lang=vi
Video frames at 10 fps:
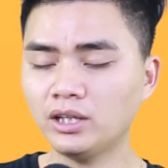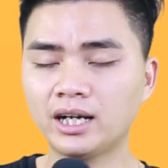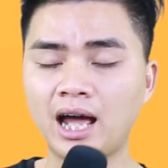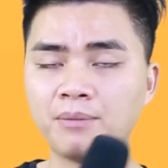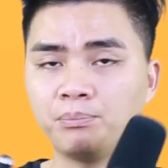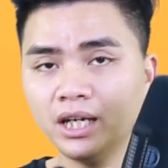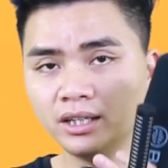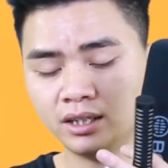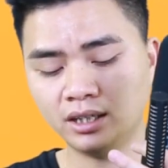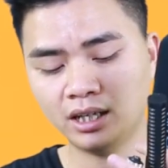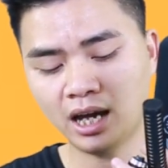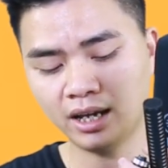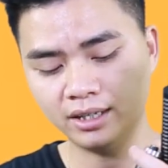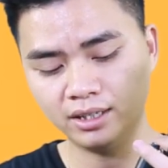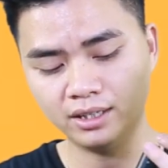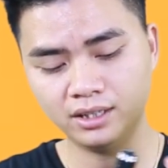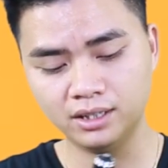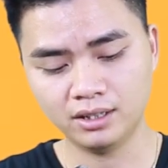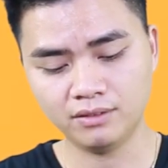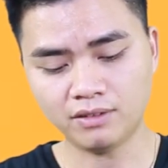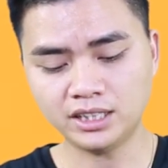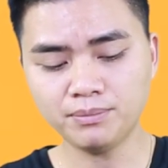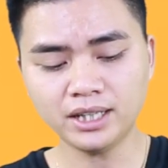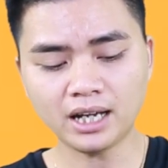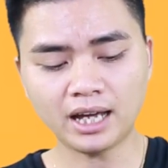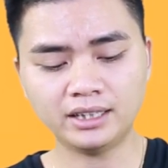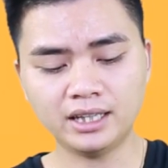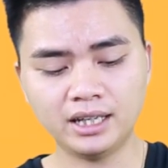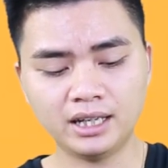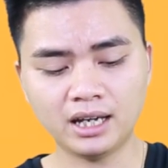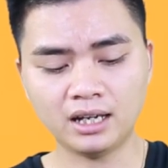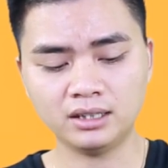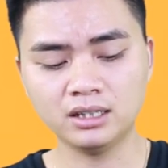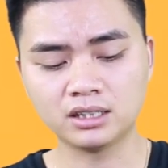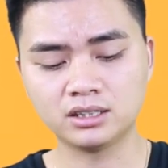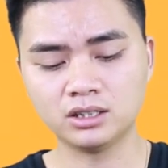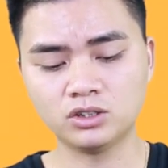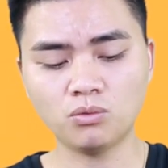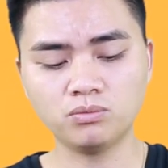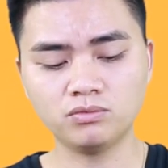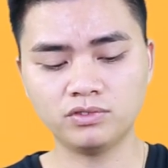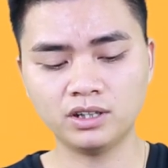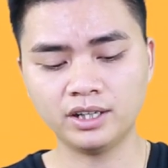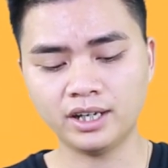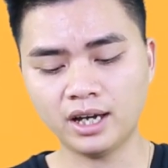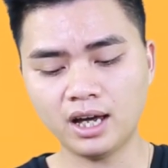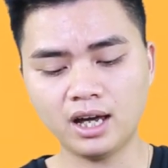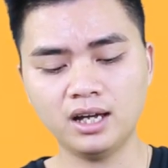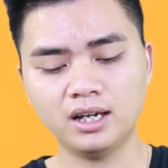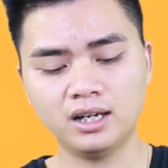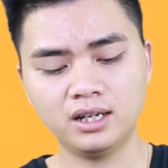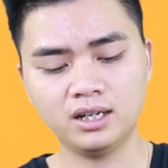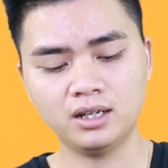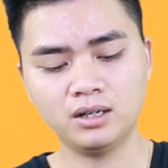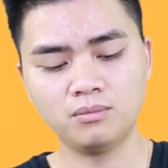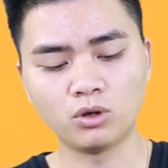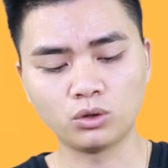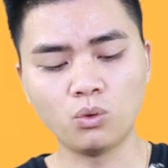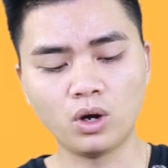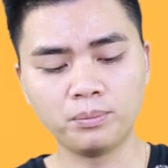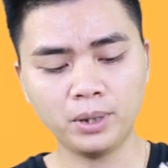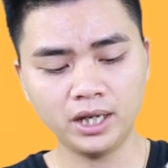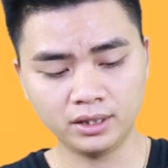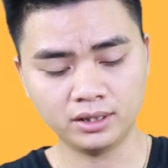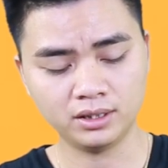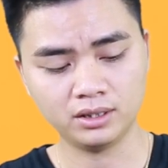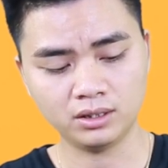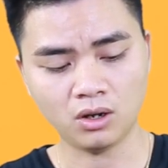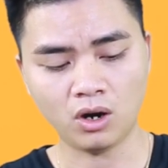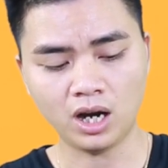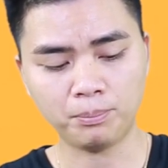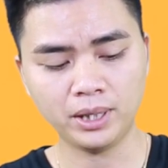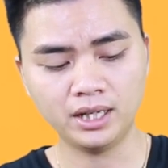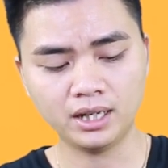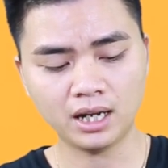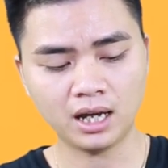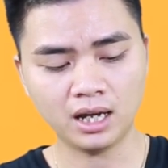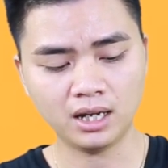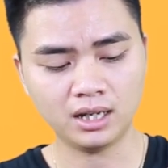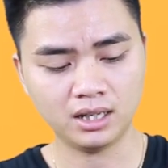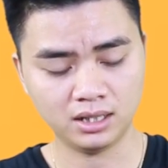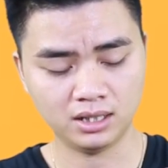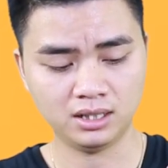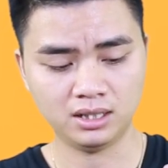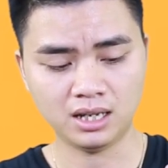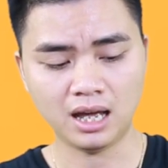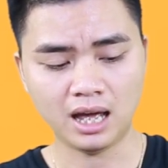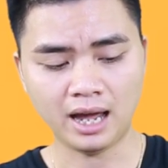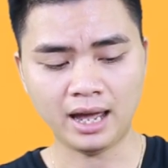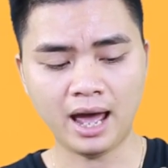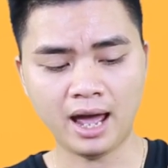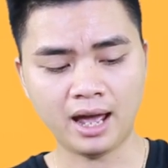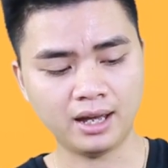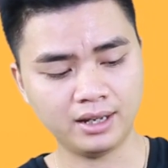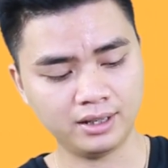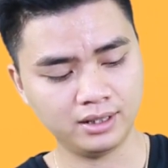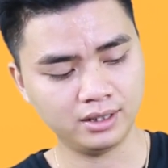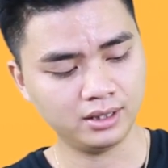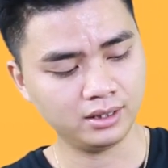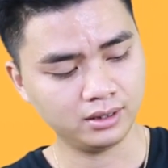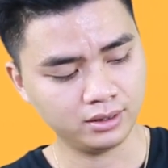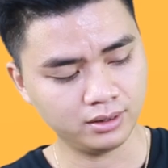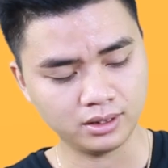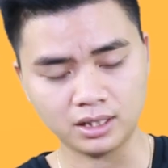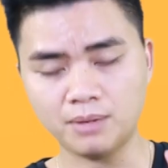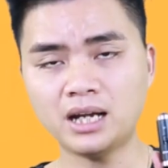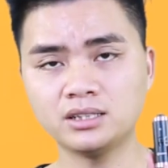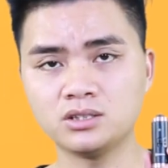có thể gài pin lên đây và chiếc mic này thì à, được sử dụng với à, một nguồn pin đó là pin 2A. À, Các bạn